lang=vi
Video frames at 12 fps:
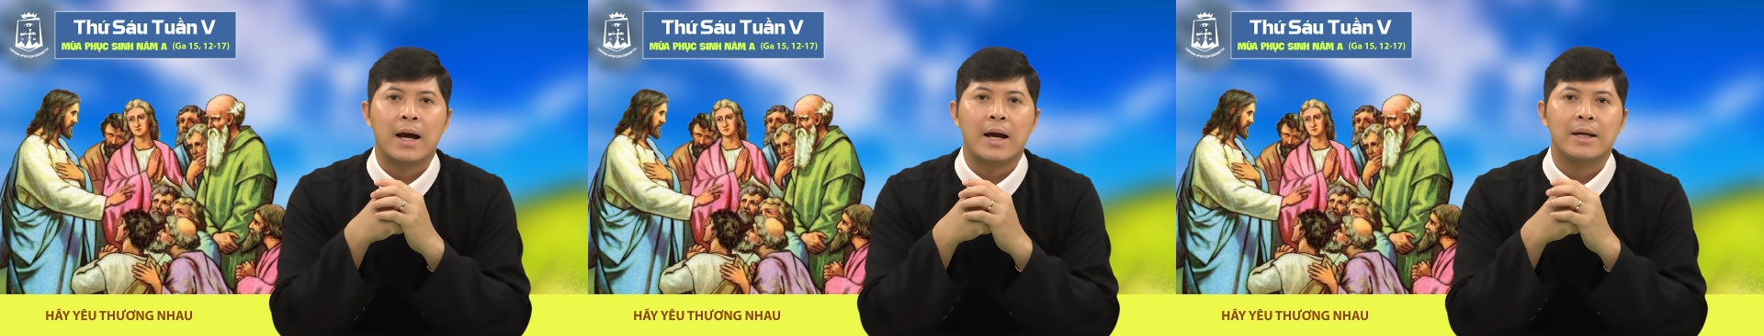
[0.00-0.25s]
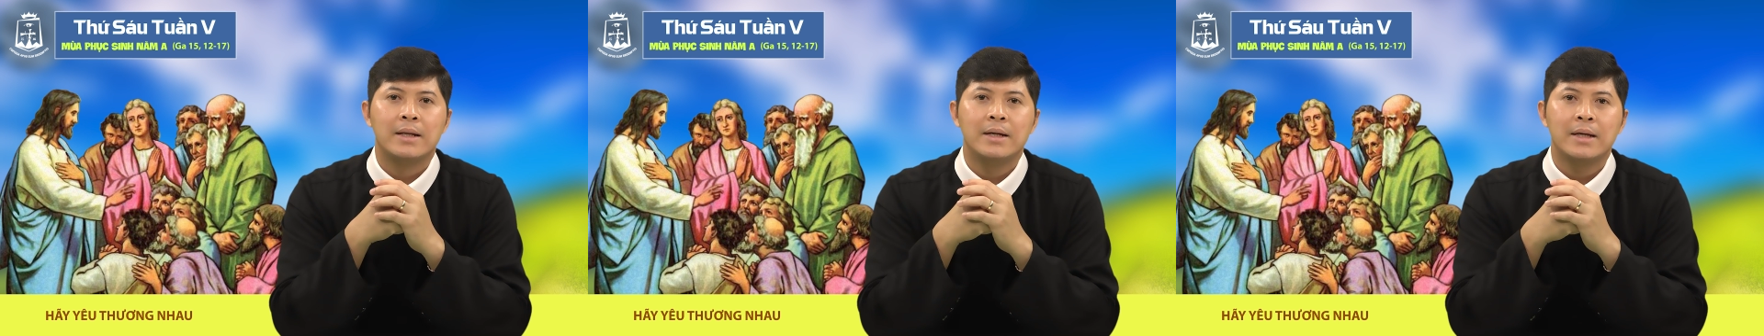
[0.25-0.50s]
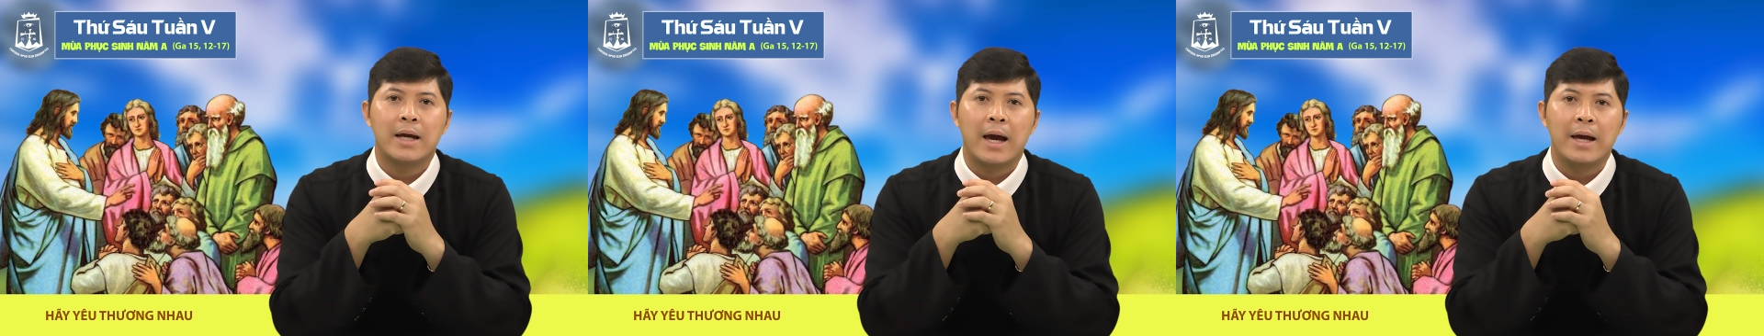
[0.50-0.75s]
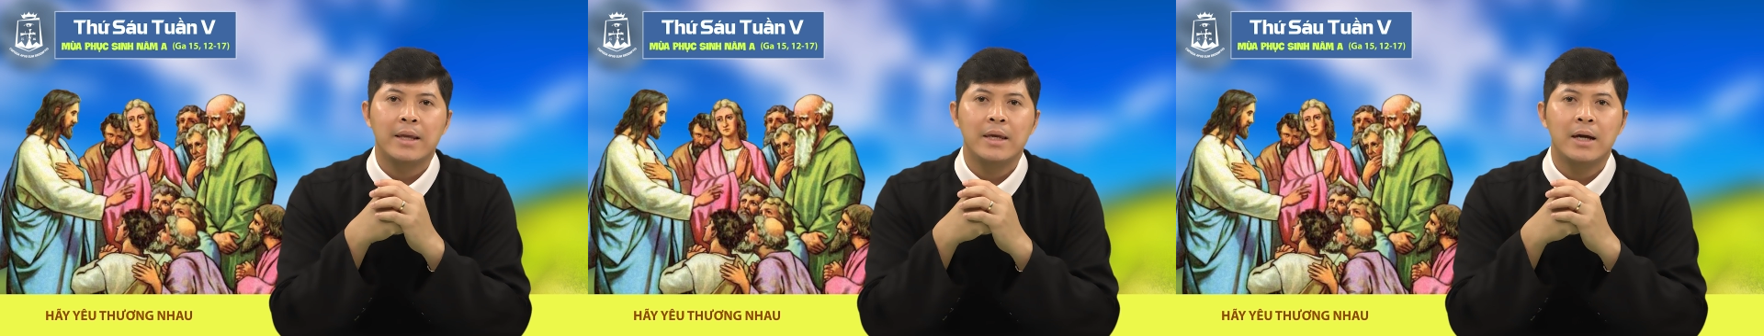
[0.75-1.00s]
tại nơi
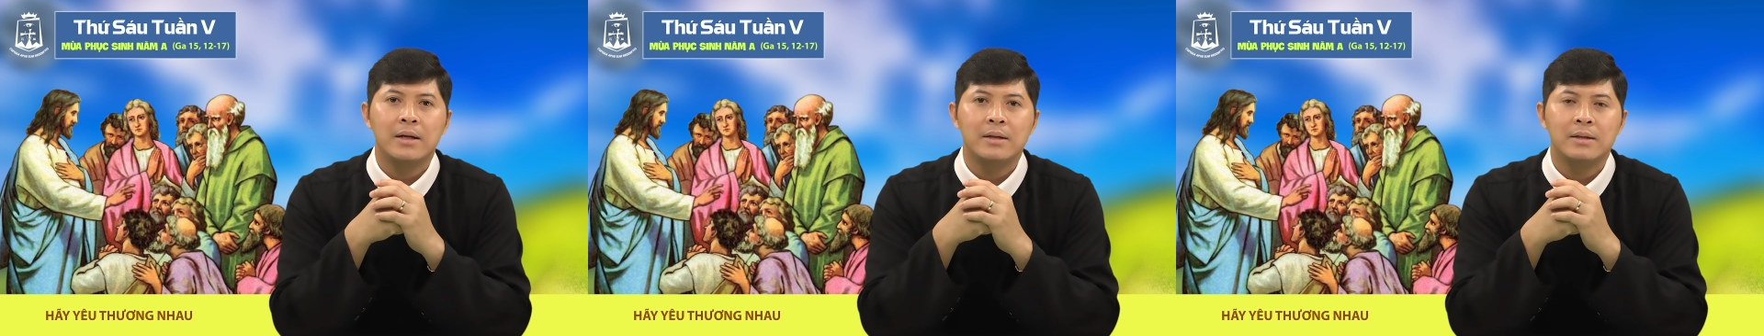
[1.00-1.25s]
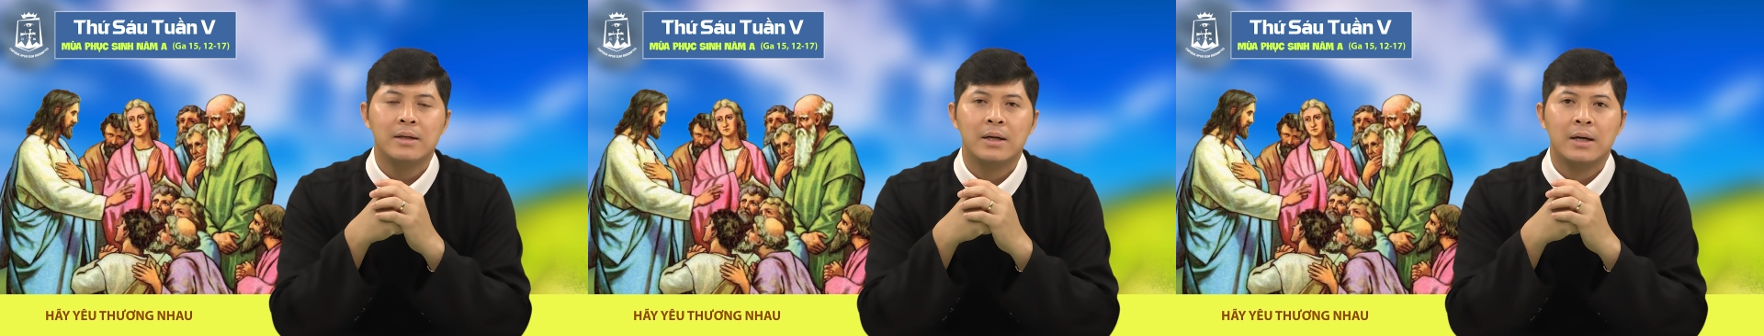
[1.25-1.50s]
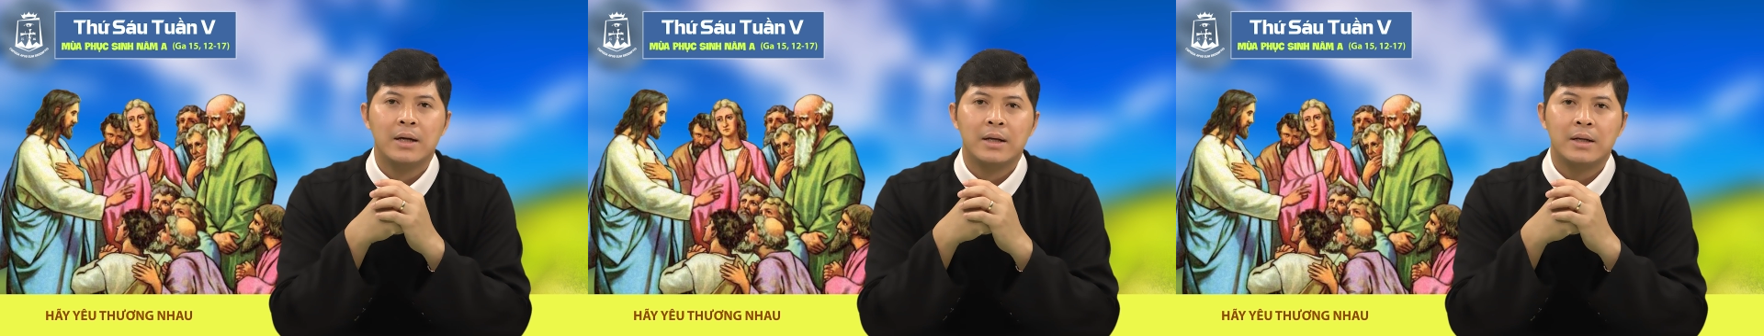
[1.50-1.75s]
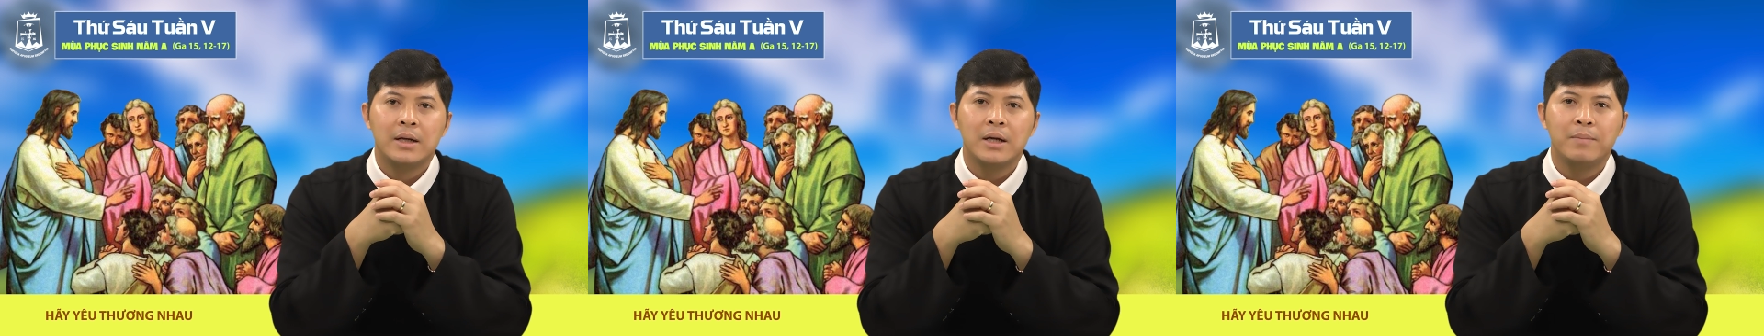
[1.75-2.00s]
cá nhân,
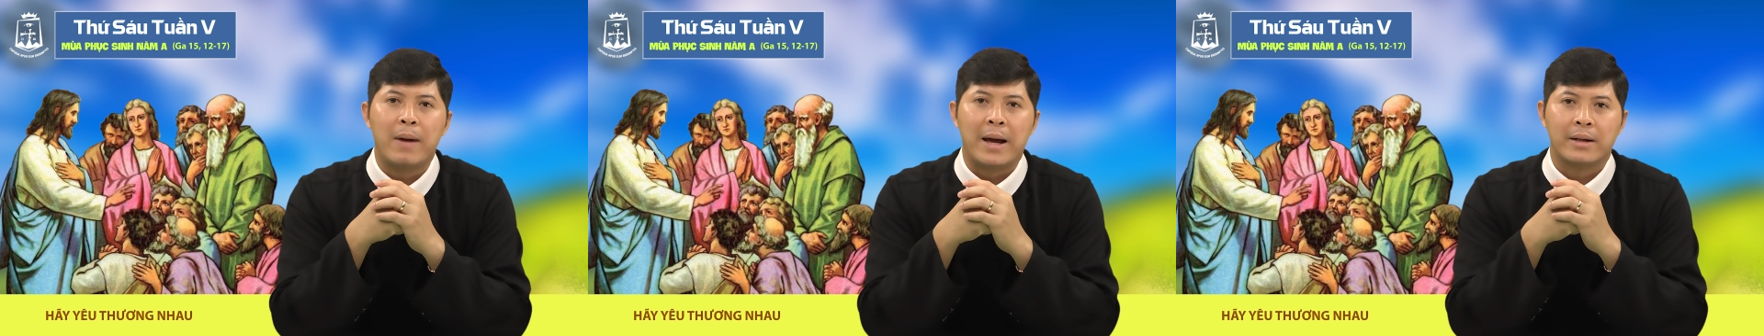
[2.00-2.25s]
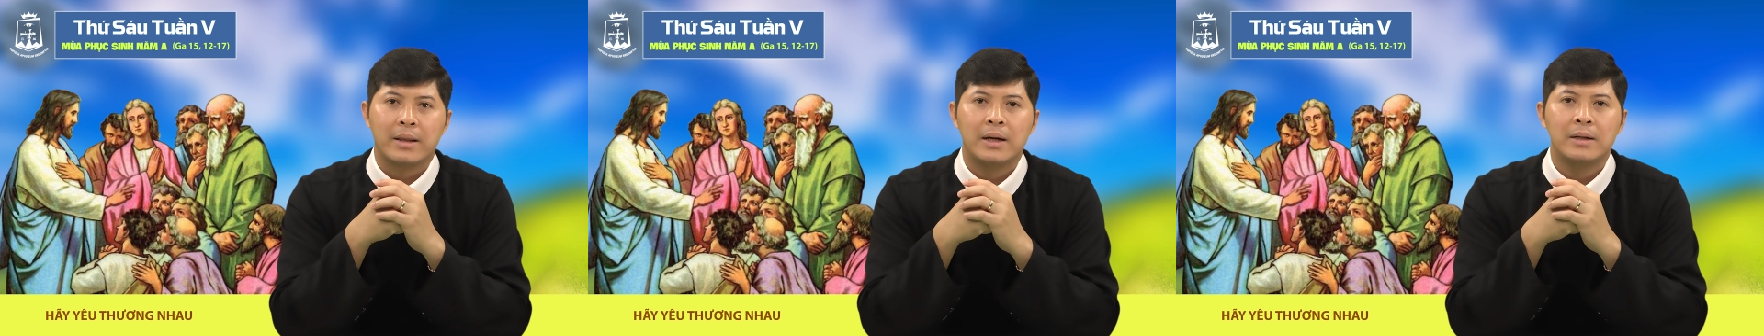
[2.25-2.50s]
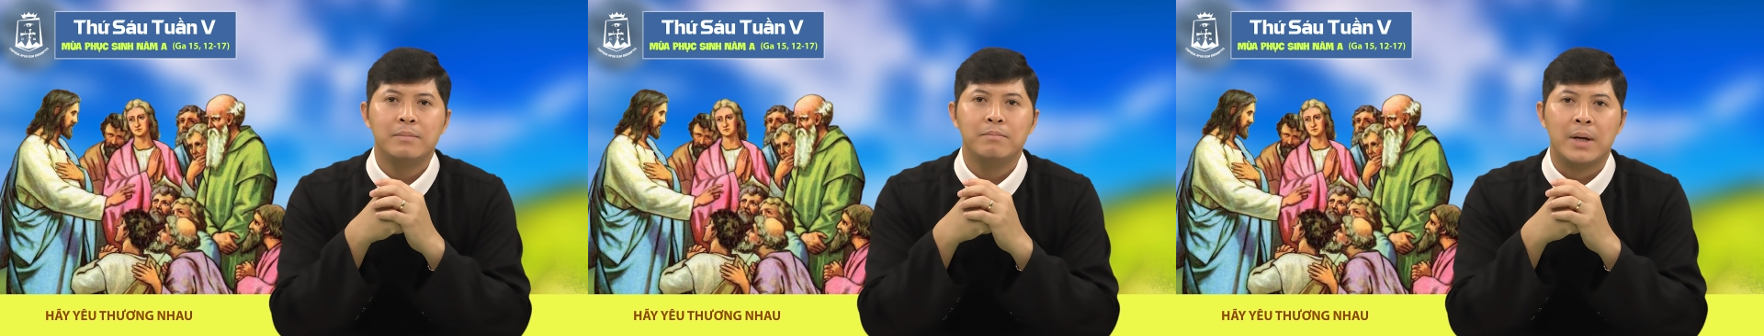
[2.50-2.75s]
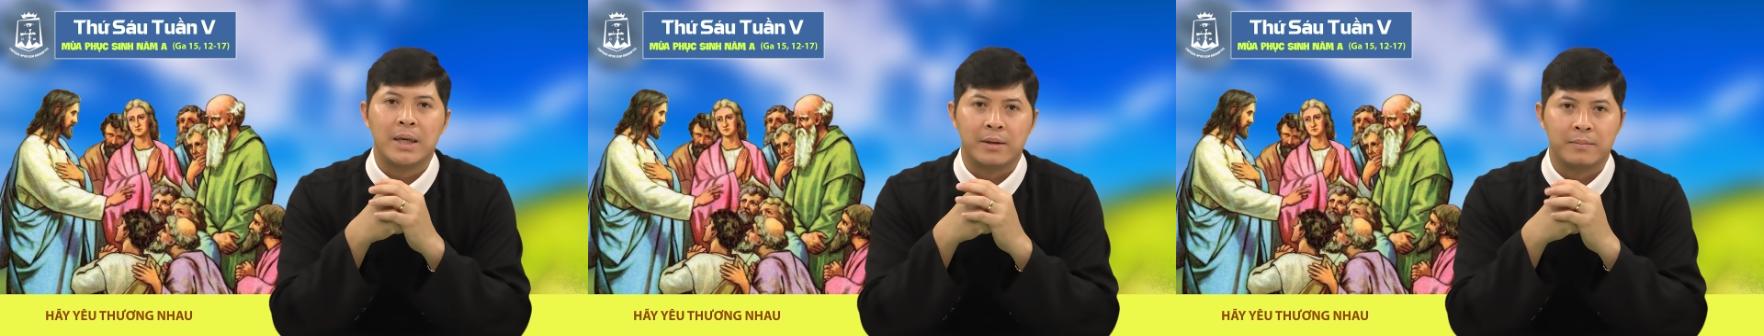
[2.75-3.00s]
nơi bản thân
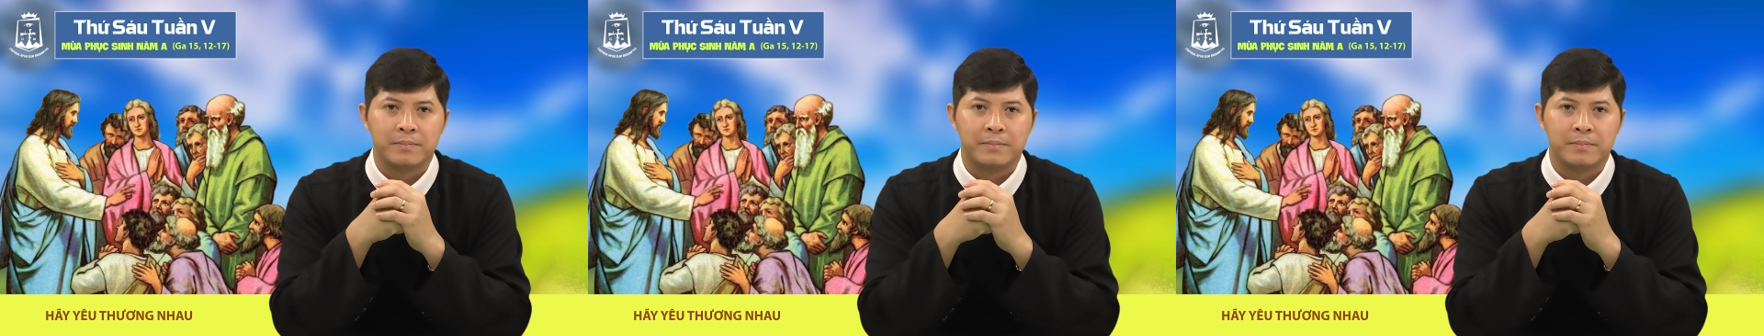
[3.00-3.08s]
mình.